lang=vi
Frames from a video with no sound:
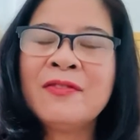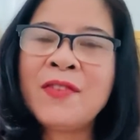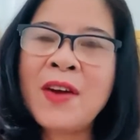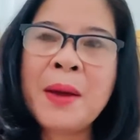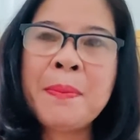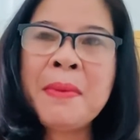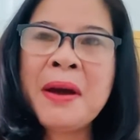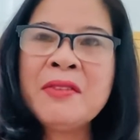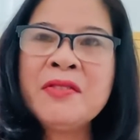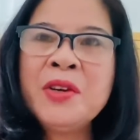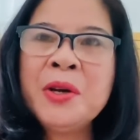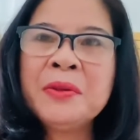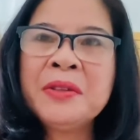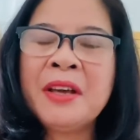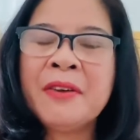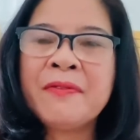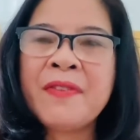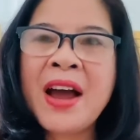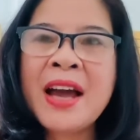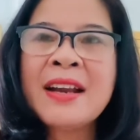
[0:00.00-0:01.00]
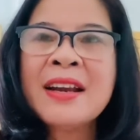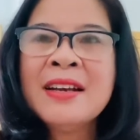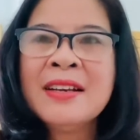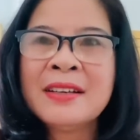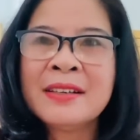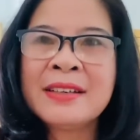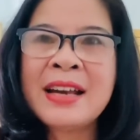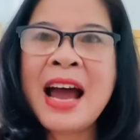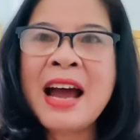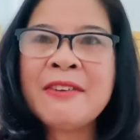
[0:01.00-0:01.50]
phát bao nhiêu thì phát
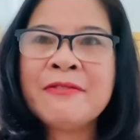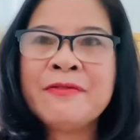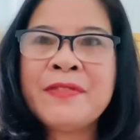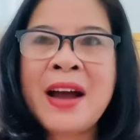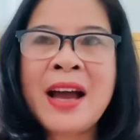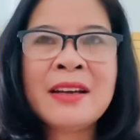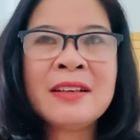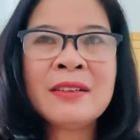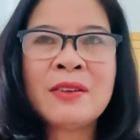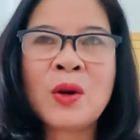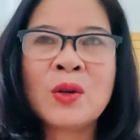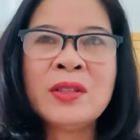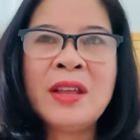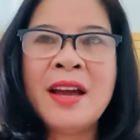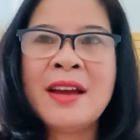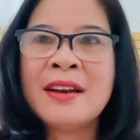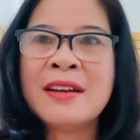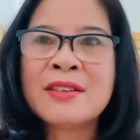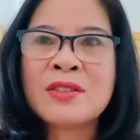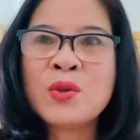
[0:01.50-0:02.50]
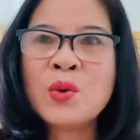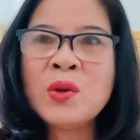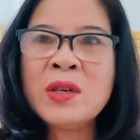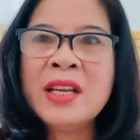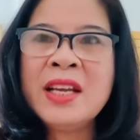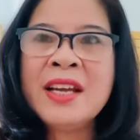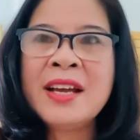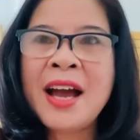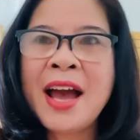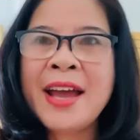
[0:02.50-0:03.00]
đang phát có thể là rút
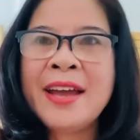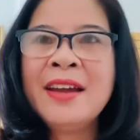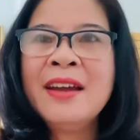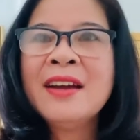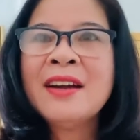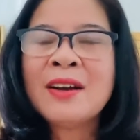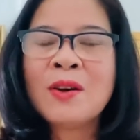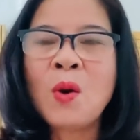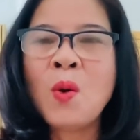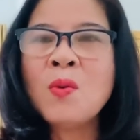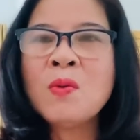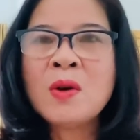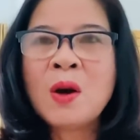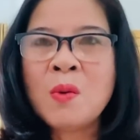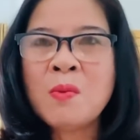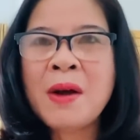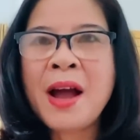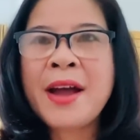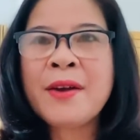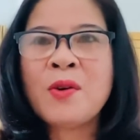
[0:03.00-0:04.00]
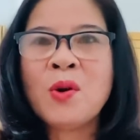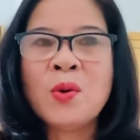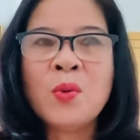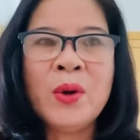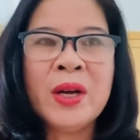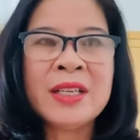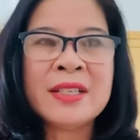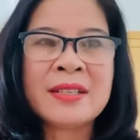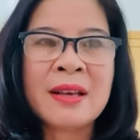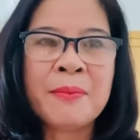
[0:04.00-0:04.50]
đi ngay cũng không ai có
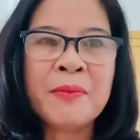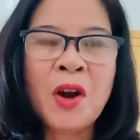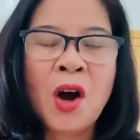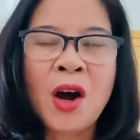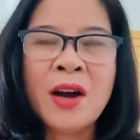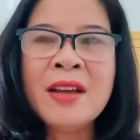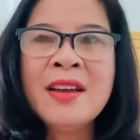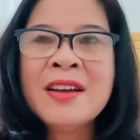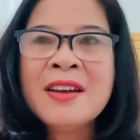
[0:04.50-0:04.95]
quyền dám nói